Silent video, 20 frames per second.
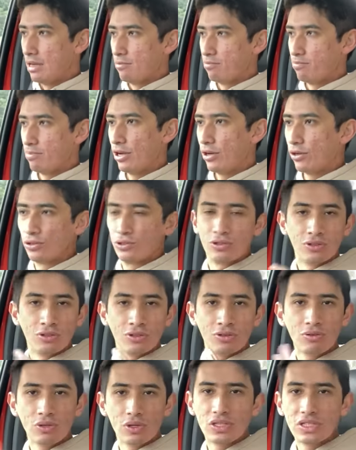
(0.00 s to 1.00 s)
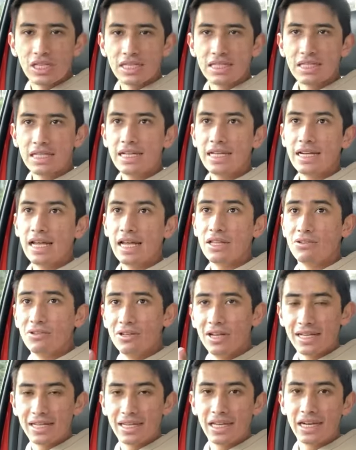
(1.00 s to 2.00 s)
pero si uno no está acelerando y
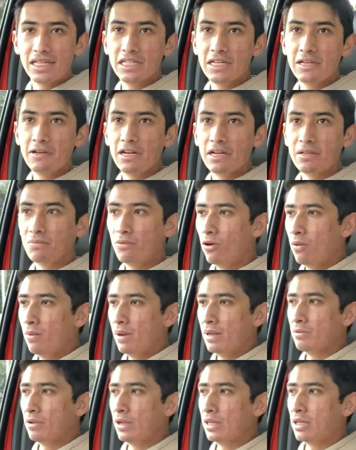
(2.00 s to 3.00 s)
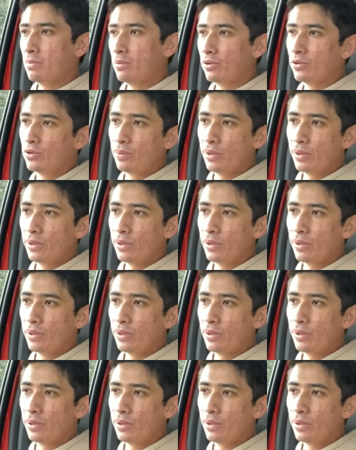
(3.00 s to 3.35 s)
la quiere llevar en modo manual de pronto